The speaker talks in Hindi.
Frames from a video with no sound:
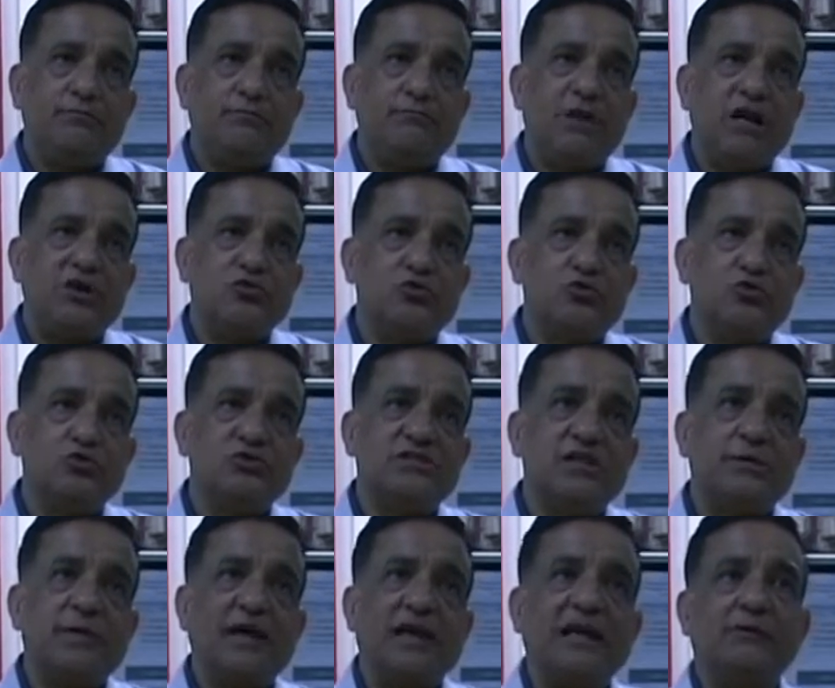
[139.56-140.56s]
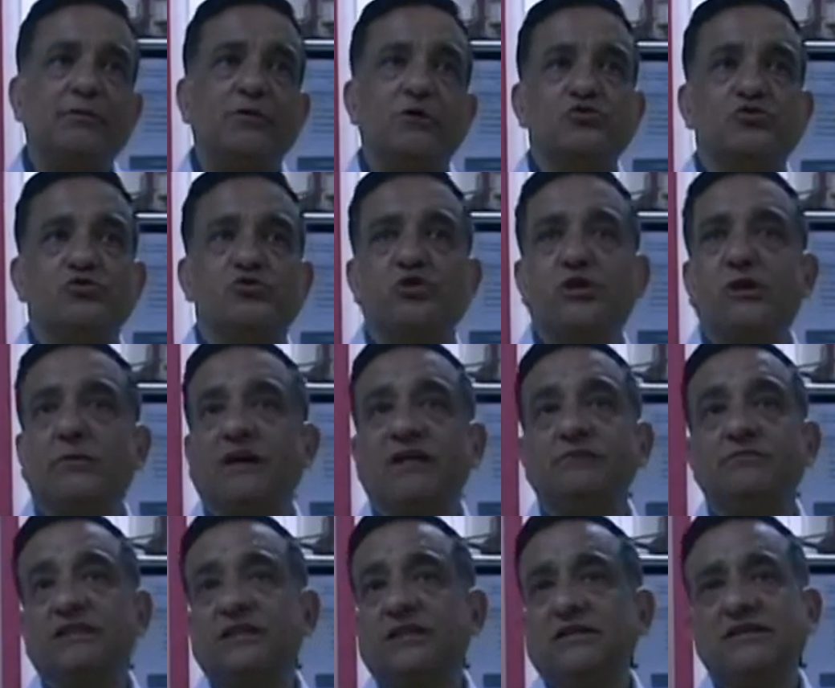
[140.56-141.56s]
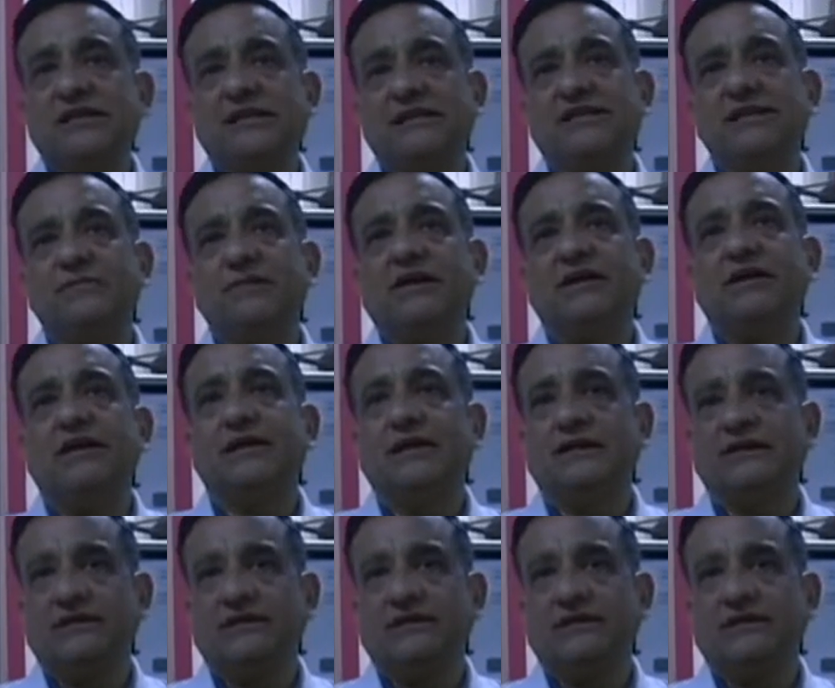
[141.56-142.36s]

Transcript: मानसून से पहले मानसून के बाद मतलब छः छः महीने के